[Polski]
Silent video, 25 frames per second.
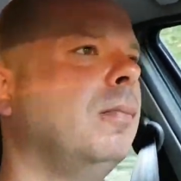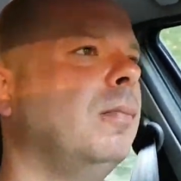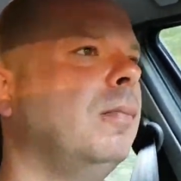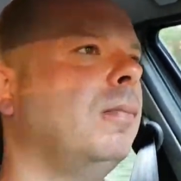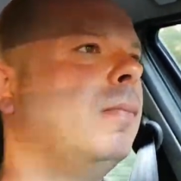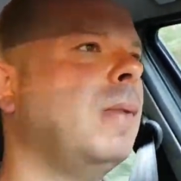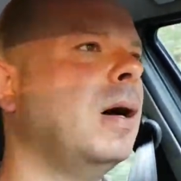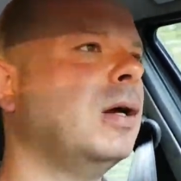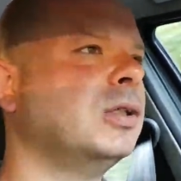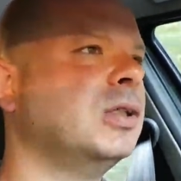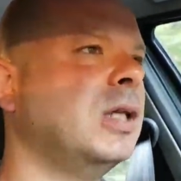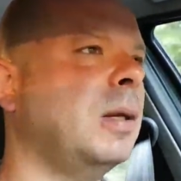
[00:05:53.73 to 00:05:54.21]

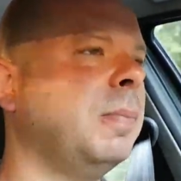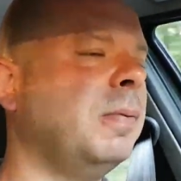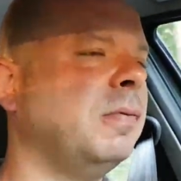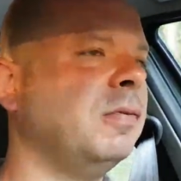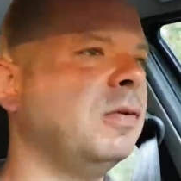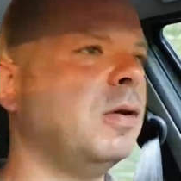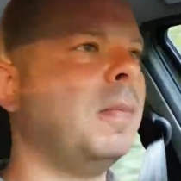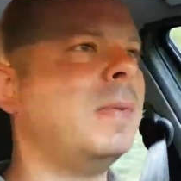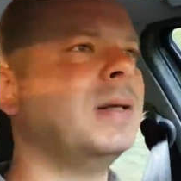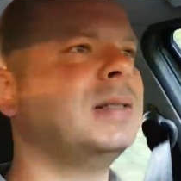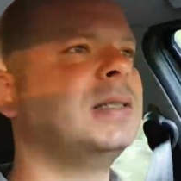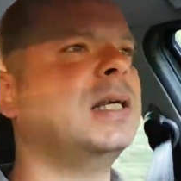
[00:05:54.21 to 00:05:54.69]
Masz na
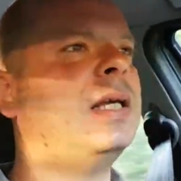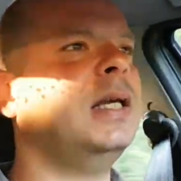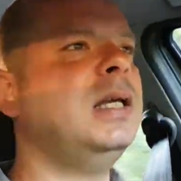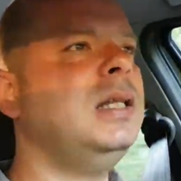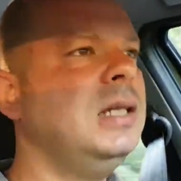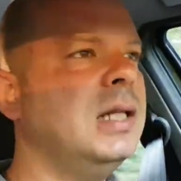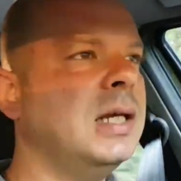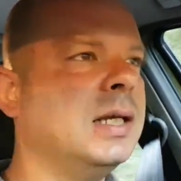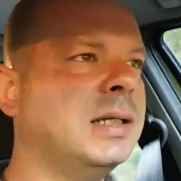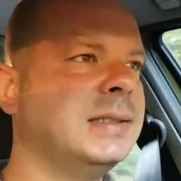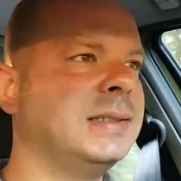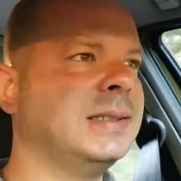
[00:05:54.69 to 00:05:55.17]
pewno masę
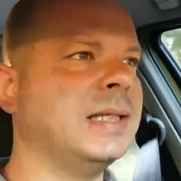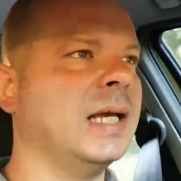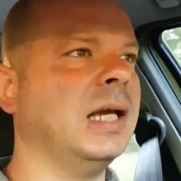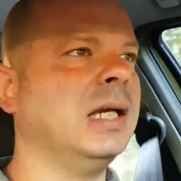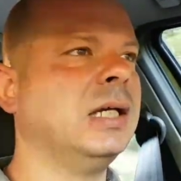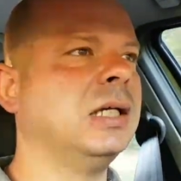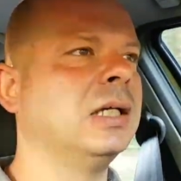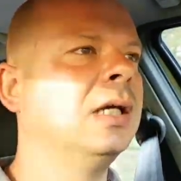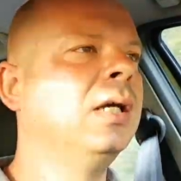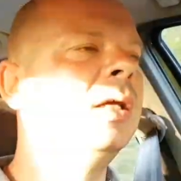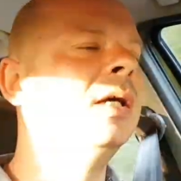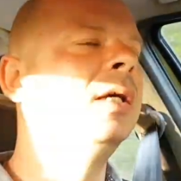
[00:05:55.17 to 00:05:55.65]
innych cech,